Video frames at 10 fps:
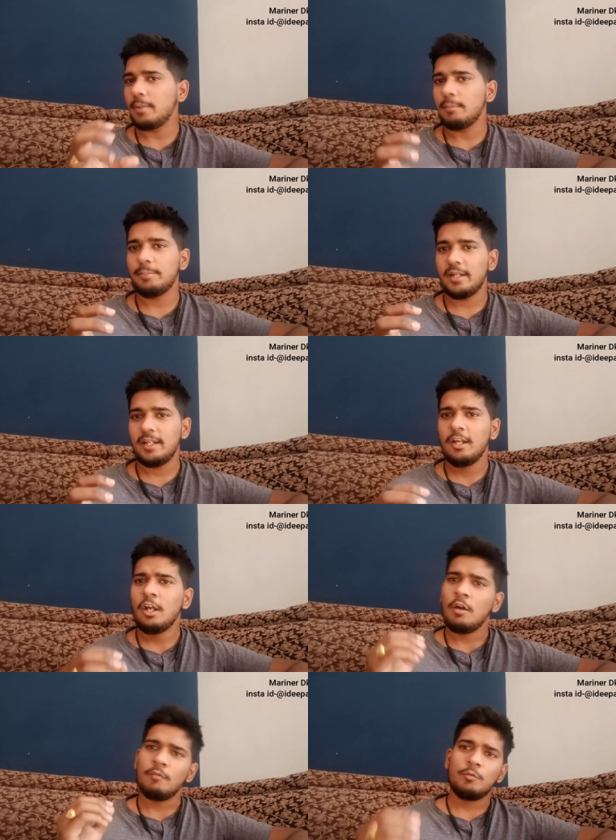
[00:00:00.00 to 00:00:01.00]
पंप है
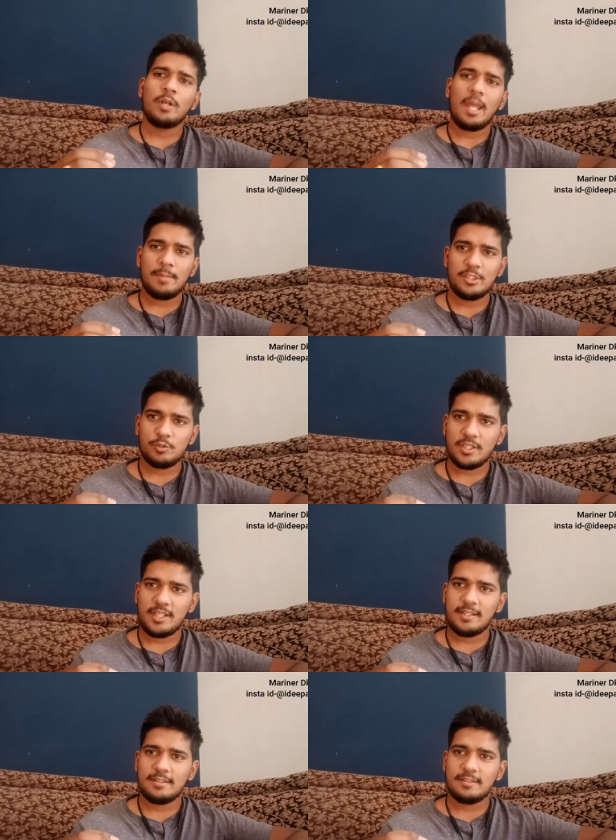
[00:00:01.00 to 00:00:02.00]
वो डैमेज हो
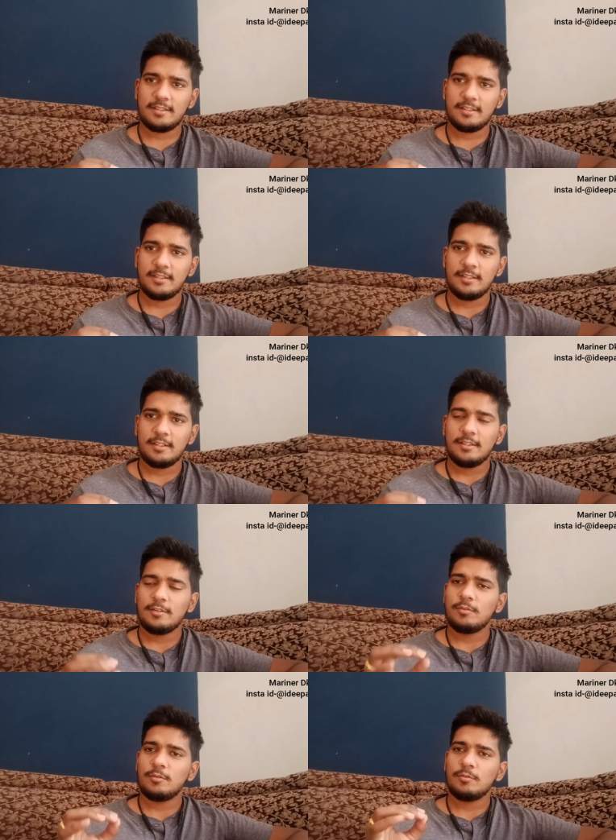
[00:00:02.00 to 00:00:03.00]
जाएगा इससे
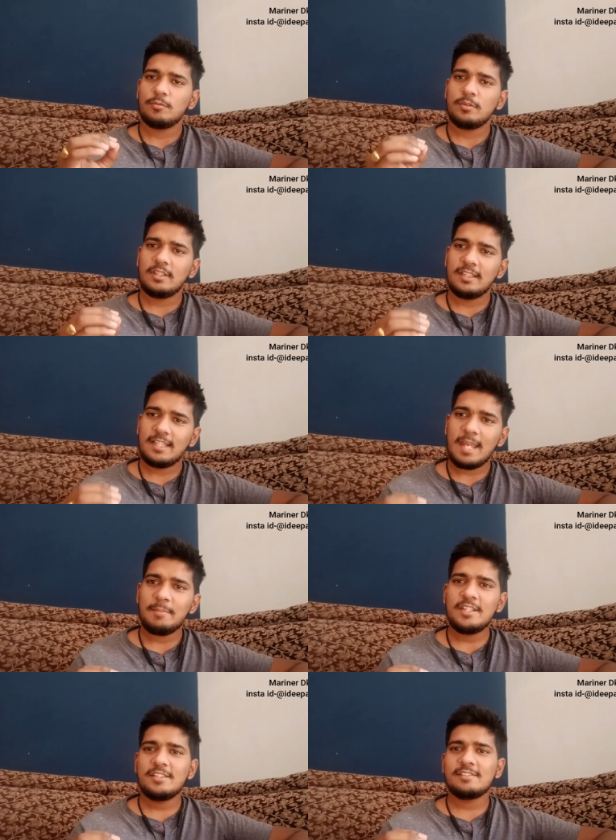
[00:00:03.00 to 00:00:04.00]

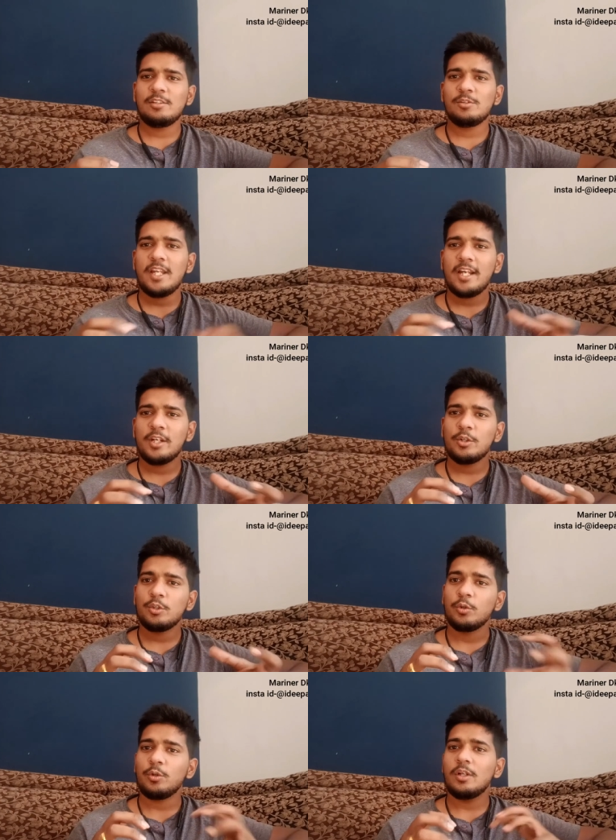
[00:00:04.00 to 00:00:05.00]
डैमेज इसलिए हो जाएगा क्योंकि
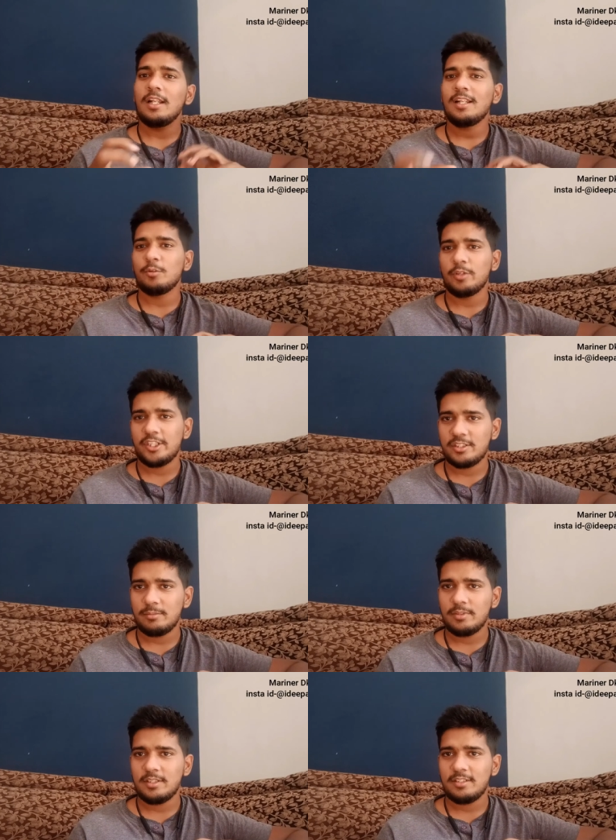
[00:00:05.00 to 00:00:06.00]
दोनों अलग रोटेशन
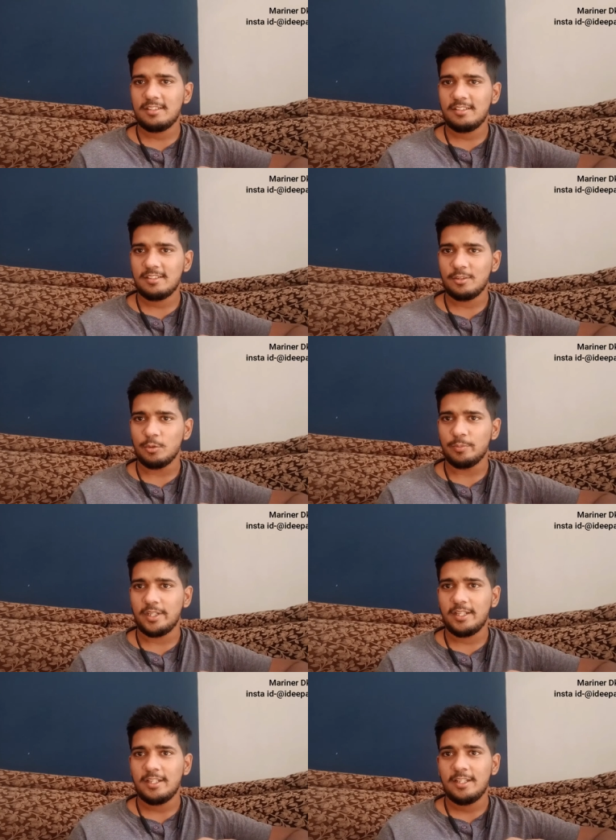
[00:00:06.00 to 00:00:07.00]
में घूम रहे
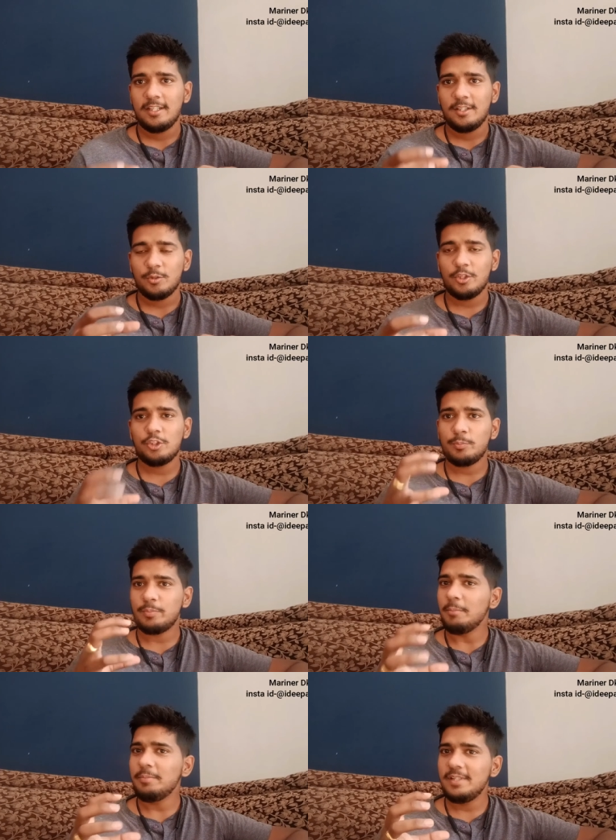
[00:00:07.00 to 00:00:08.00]
हैं क्योंकि जो
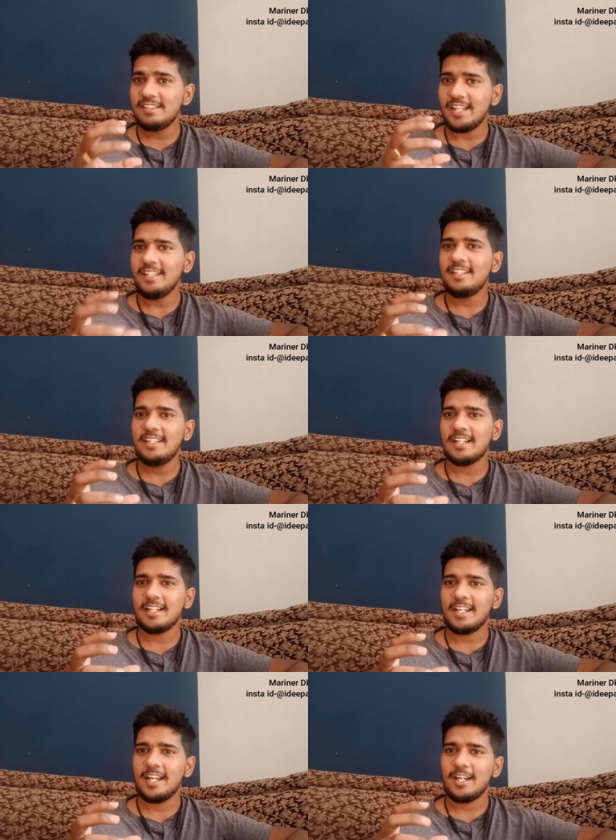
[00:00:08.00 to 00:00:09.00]
पंप डिज़ाइन किया
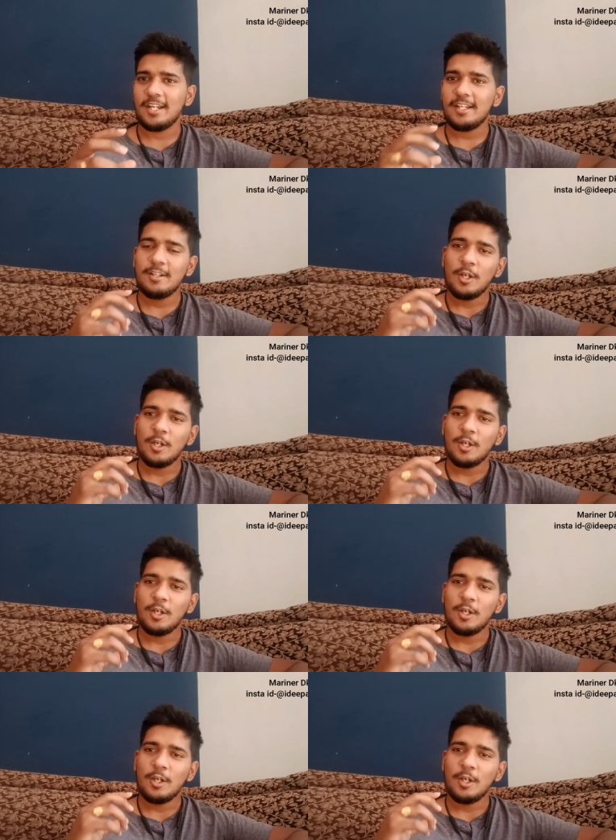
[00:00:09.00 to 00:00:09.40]
गया है